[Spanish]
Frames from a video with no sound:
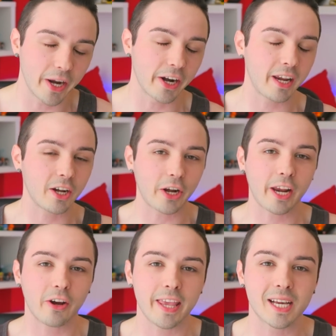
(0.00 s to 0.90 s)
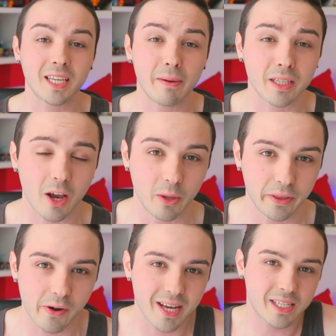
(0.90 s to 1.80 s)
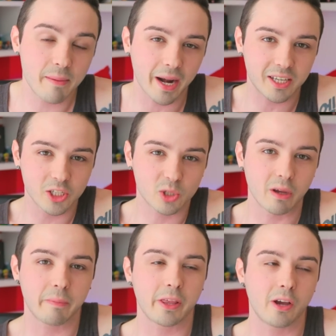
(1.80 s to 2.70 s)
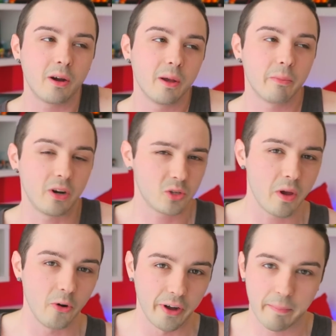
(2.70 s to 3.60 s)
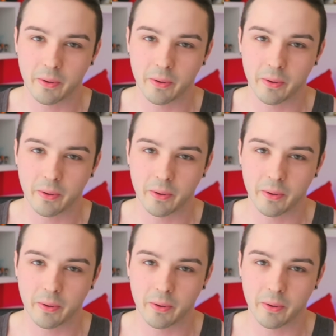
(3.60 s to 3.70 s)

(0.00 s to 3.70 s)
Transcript: Pero rico, rico, ¿eh? ya sabéis que cuando me tiro una semana sin subir vídeo Bueno, subí el lunes,